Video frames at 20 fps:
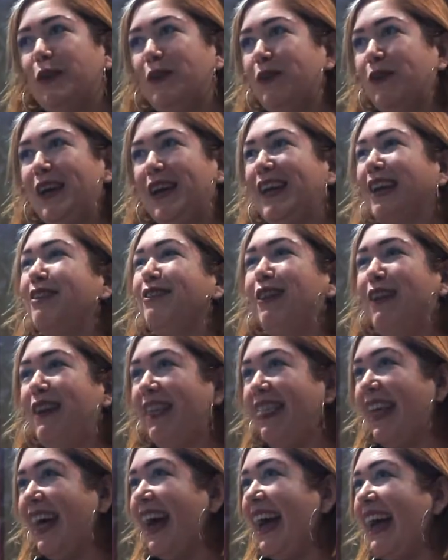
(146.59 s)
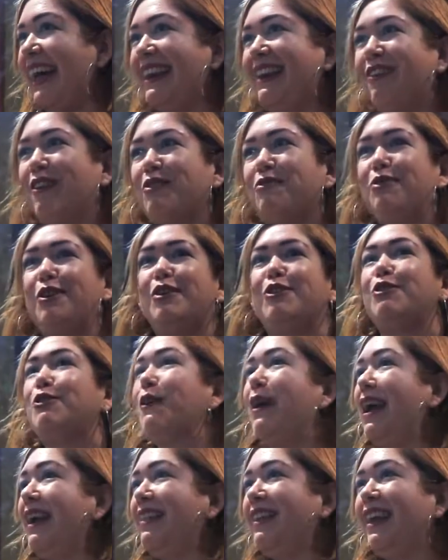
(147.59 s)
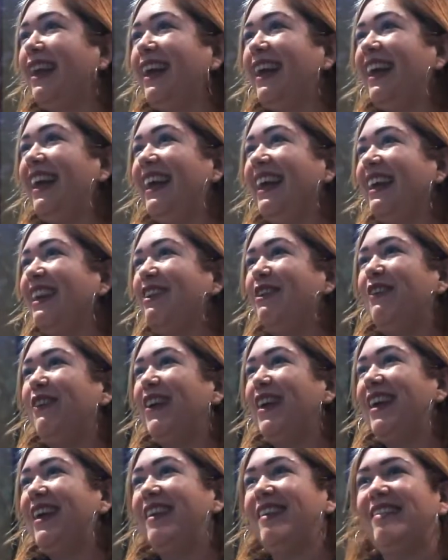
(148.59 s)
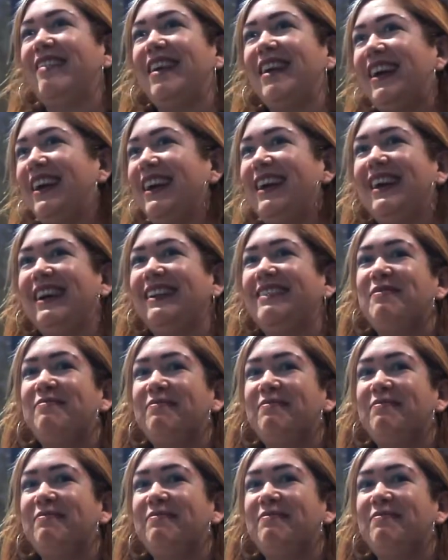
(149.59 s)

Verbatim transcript: no es casualidad, no fue suerte, no es ah,